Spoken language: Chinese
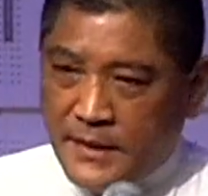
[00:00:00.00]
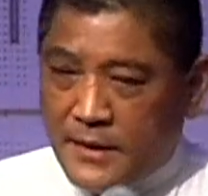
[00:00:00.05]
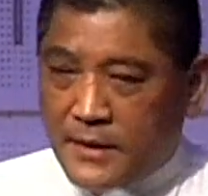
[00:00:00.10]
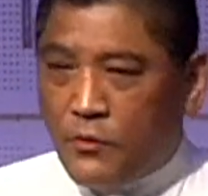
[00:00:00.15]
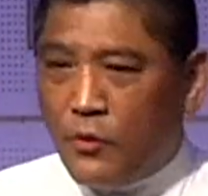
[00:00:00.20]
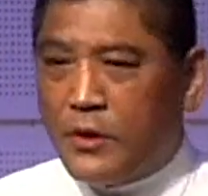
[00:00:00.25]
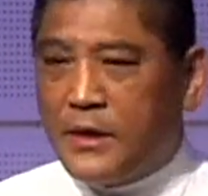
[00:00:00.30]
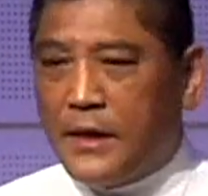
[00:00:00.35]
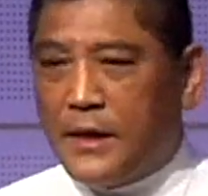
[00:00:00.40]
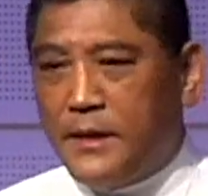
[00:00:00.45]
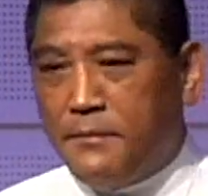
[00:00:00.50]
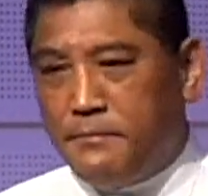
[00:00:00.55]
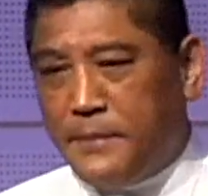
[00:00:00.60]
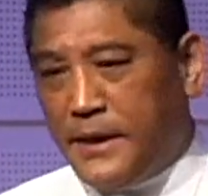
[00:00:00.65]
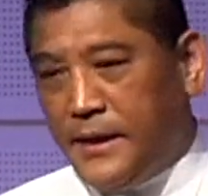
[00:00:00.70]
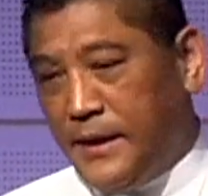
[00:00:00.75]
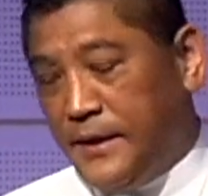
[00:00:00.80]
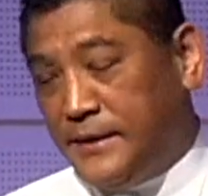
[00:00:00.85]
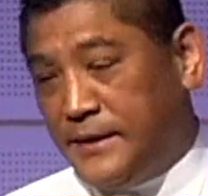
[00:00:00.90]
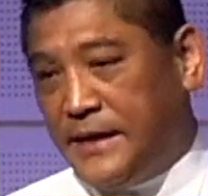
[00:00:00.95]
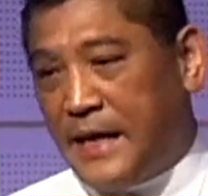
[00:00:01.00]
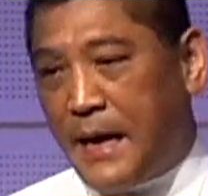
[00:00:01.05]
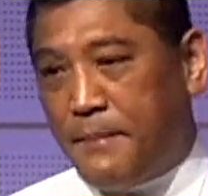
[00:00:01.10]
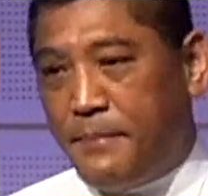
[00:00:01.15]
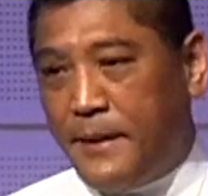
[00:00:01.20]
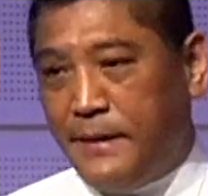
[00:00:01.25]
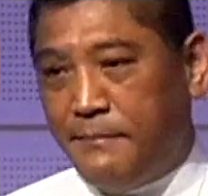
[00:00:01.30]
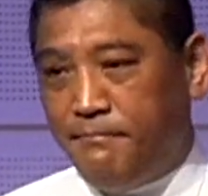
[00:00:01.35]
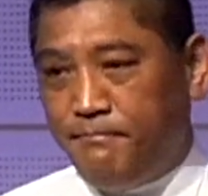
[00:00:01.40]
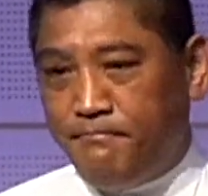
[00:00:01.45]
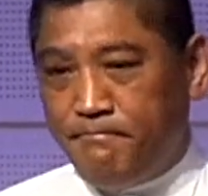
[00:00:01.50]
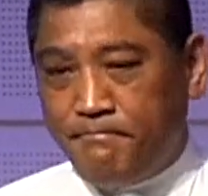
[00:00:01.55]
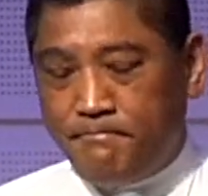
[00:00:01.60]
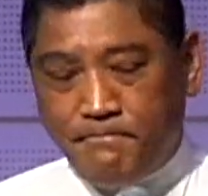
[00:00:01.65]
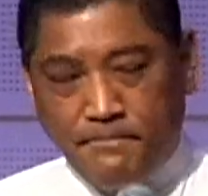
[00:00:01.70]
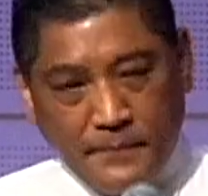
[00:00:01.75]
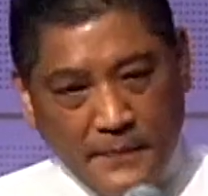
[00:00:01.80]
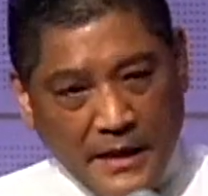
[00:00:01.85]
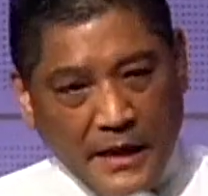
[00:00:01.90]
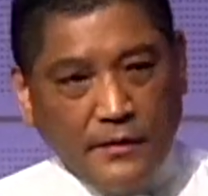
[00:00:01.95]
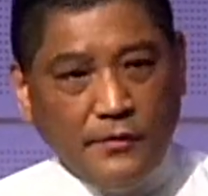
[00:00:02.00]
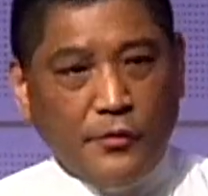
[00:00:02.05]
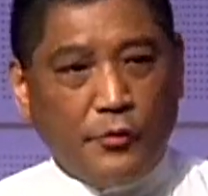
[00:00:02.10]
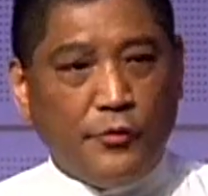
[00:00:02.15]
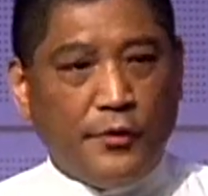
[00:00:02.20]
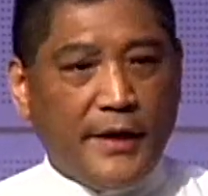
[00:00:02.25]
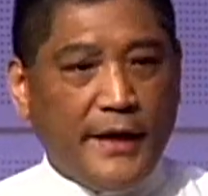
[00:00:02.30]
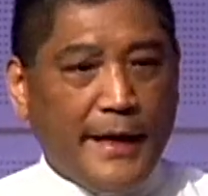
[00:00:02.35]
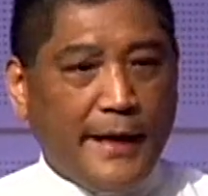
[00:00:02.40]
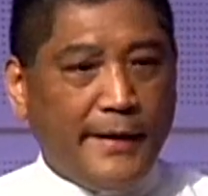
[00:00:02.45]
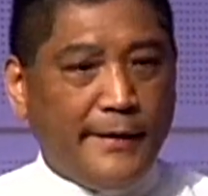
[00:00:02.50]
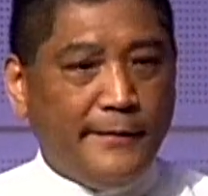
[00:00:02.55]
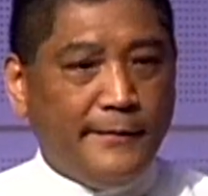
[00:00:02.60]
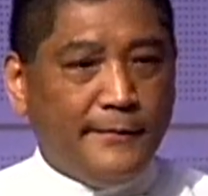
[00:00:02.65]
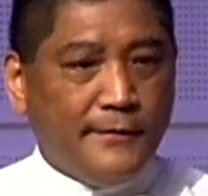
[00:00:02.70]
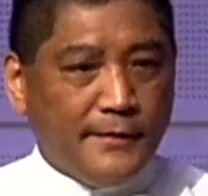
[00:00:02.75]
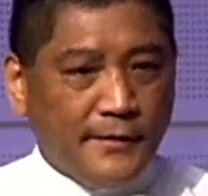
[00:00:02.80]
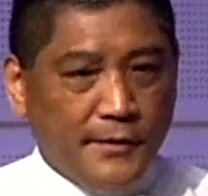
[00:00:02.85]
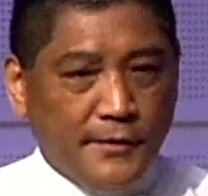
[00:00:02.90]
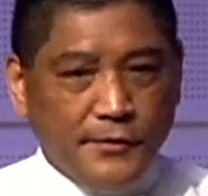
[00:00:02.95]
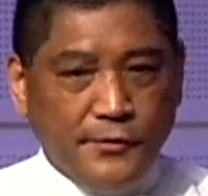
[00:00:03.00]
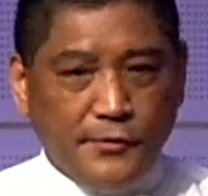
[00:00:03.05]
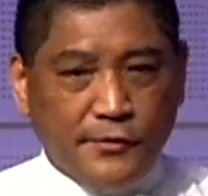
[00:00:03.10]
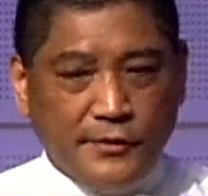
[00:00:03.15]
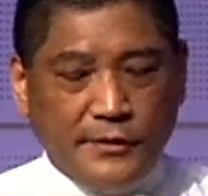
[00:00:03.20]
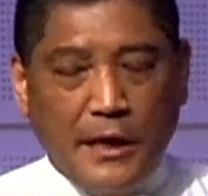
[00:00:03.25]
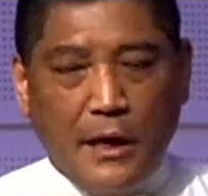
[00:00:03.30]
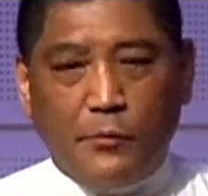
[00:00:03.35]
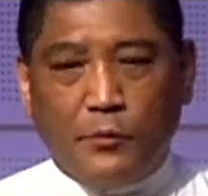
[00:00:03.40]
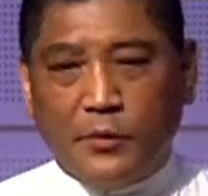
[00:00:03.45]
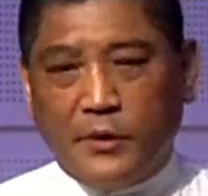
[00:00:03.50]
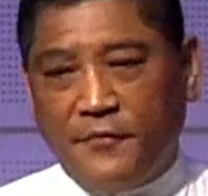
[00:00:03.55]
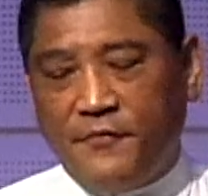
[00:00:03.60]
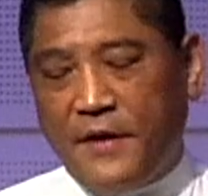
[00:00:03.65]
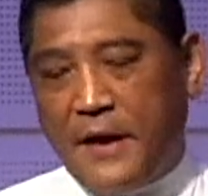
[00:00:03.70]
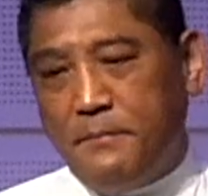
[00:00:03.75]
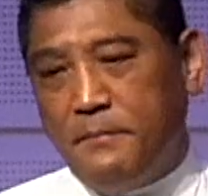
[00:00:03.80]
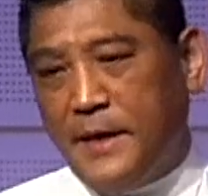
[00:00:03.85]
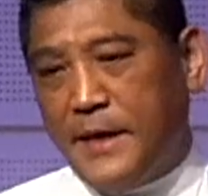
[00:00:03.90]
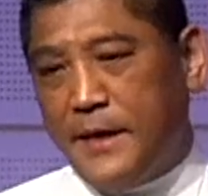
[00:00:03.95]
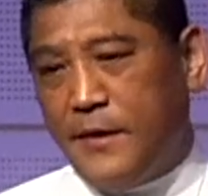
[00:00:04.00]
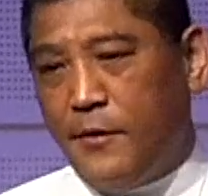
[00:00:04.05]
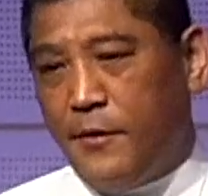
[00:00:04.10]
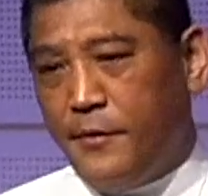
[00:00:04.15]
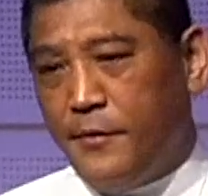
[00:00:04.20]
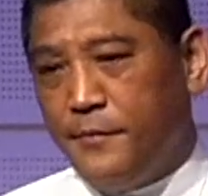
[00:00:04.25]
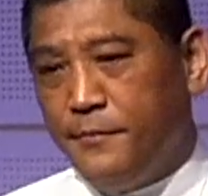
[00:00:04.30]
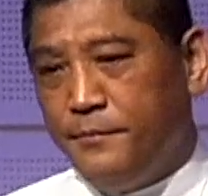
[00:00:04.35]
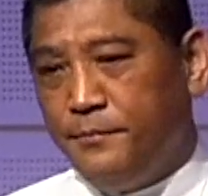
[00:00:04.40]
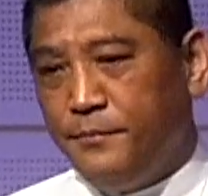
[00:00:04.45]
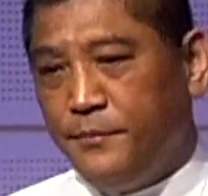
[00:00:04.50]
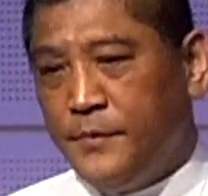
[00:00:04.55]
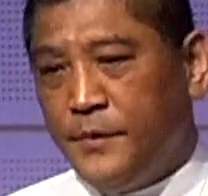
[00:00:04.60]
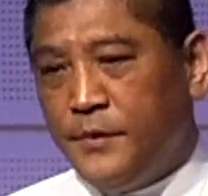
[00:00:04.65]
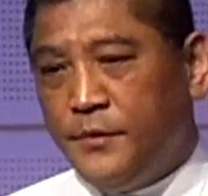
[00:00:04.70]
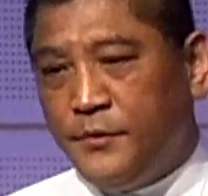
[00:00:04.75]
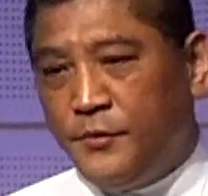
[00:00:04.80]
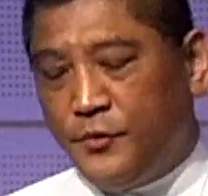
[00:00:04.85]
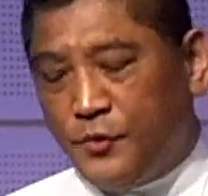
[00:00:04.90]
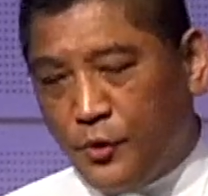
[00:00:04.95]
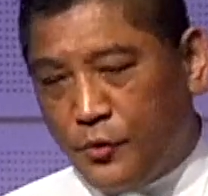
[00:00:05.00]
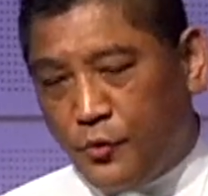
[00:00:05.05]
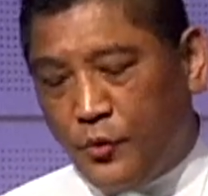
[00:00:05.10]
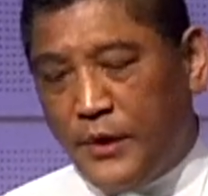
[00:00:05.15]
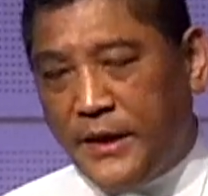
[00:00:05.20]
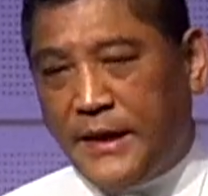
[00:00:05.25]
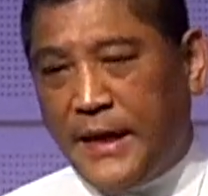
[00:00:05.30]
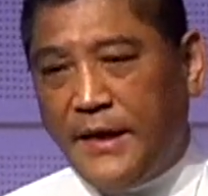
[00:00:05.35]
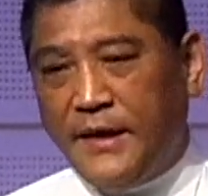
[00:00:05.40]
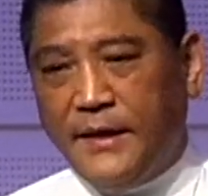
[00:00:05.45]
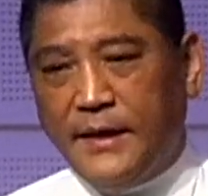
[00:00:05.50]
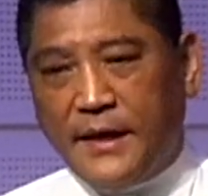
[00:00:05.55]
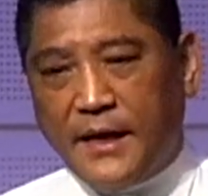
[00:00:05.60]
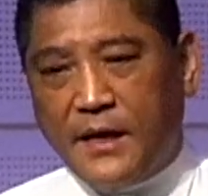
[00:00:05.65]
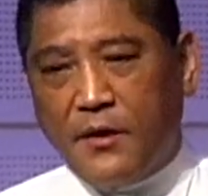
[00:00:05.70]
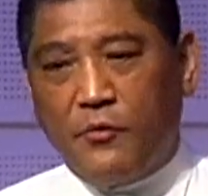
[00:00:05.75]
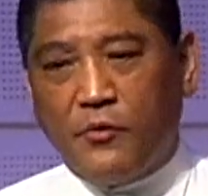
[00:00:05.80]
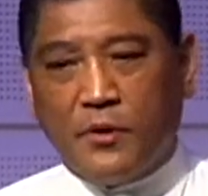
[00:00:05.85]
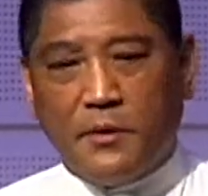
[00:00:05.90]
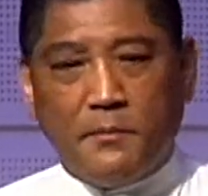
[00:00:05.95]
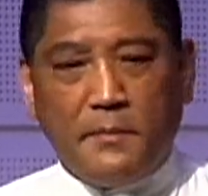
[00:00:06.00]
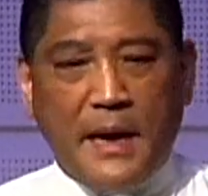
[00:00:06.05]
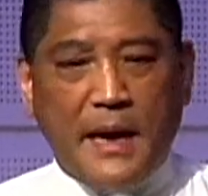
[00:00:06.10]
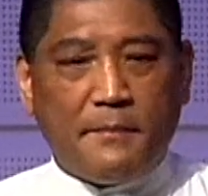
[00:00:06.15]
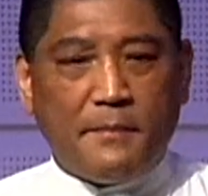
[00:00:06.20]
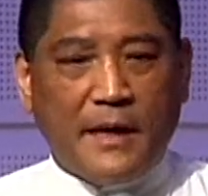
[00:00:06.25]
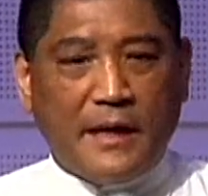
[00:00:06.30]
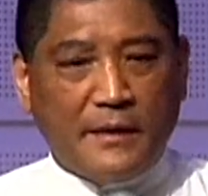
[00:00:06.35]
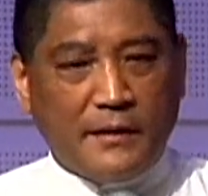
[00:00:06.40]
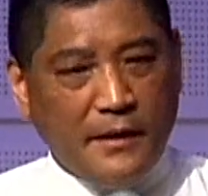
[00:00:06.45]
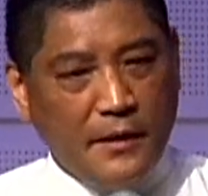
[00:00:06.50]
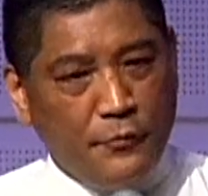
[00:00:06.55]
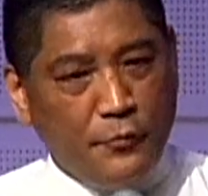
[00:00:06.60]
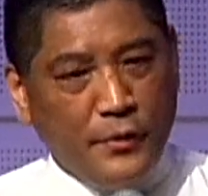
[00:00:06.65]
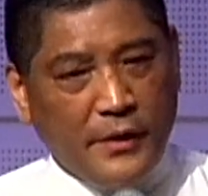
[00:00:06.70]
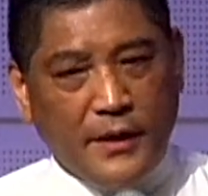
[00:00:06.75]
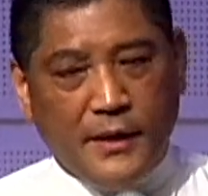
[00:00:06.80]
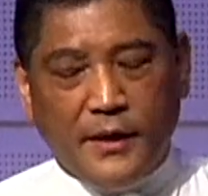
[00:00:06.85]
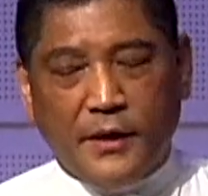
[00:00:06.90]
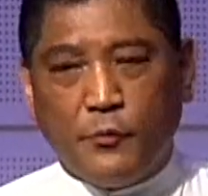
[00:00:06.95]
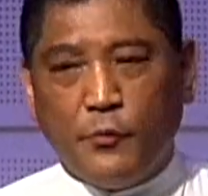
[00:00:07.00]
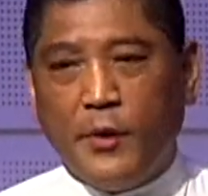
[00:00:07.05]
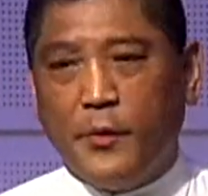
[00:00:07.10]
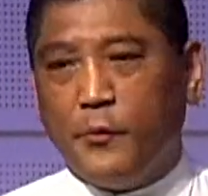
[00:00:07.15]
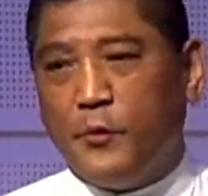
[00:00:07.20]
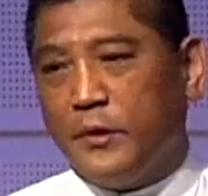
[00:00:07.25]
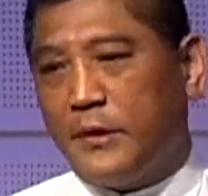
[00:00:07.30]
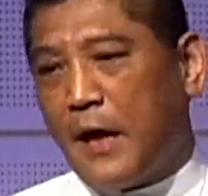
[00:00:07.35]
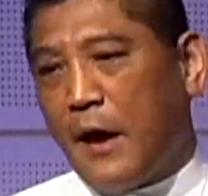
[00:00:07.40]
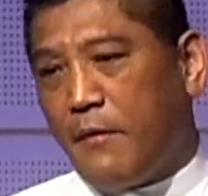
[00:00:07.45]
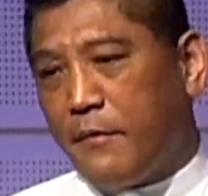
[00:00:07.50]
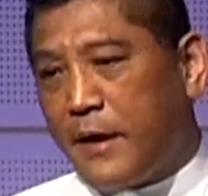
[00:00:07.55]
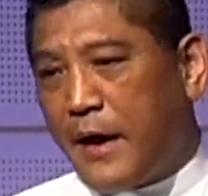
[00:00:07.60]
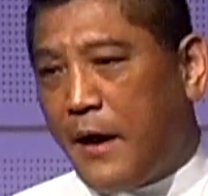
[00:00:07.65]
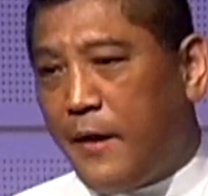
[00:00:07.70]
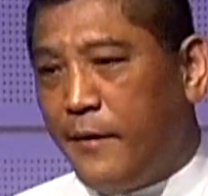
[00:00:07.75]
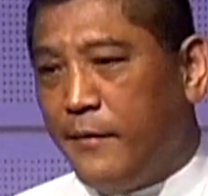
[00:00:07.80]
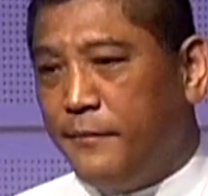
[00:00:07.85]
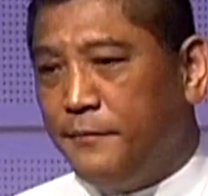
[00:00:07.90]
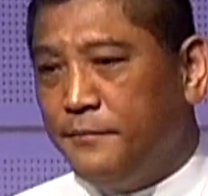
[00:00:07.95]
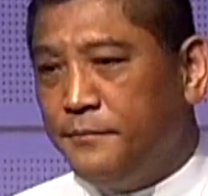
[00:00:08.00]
我哥哥每天下班他就回来，就到我的房门口，就跪在那里跟我的妈妈在那里为我祷告。